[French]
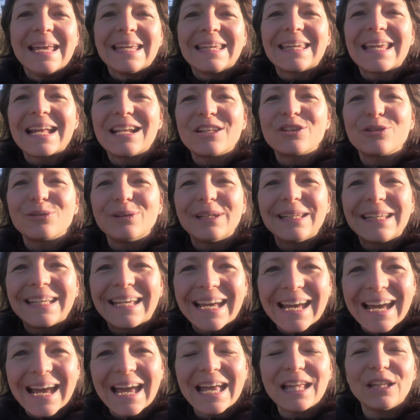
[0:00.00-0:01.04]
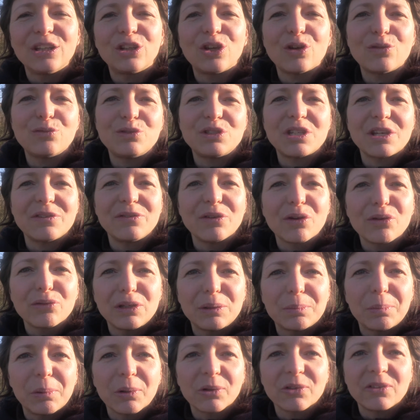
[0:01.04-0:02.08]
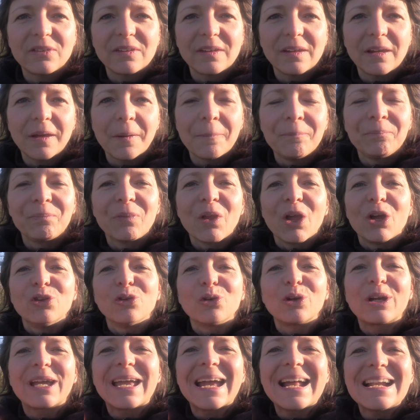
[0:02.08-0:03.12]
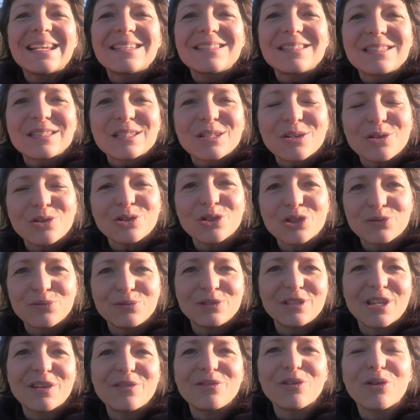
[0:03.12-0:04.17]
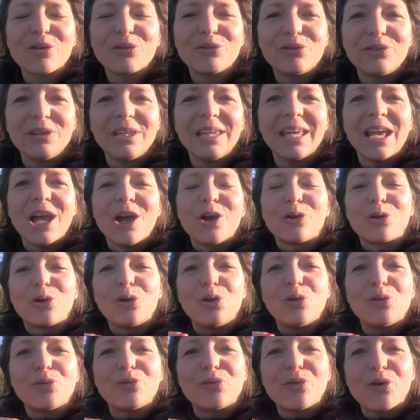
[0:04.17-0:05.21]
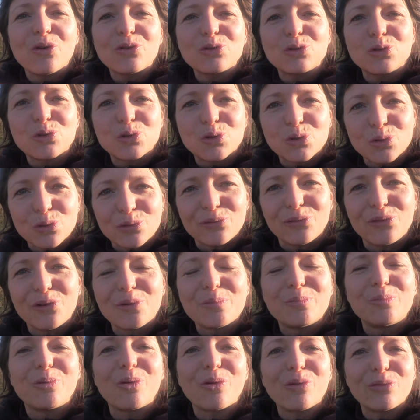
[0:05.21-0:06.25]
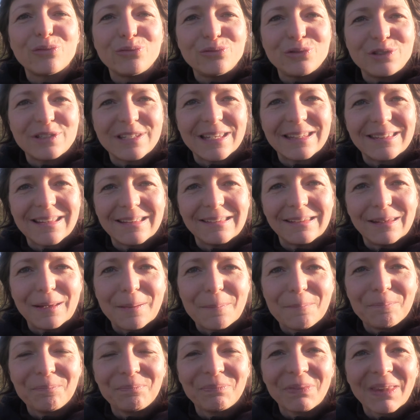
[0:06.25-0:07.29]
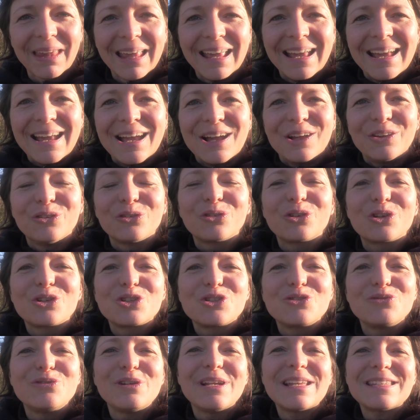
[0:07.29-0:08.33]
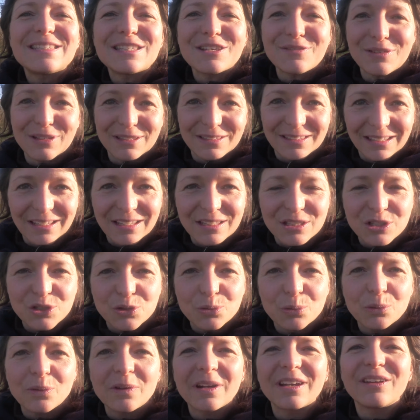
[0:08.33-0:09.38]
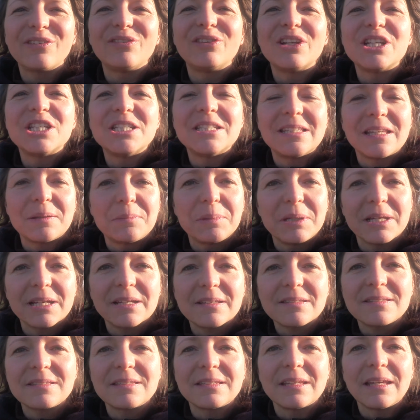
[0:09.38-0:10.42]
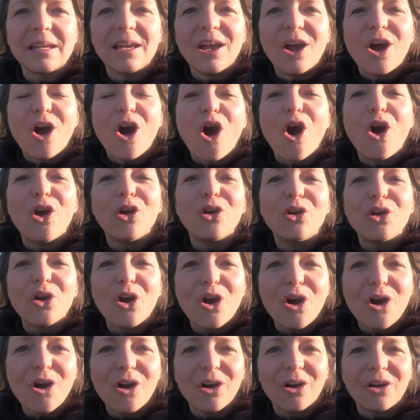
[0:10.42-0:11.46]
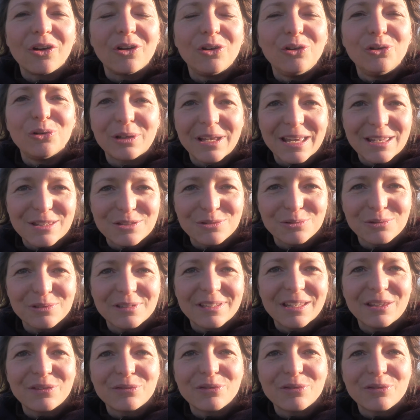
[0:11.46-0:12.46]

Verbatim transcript: Quelles sont les graines que vous avez envie de planter Dans quel sens vous avez envie que le vent souffle pour vous cette année donc je vous laisse avec ces questions, réfléchissez bien, c'est encore l'occasion cette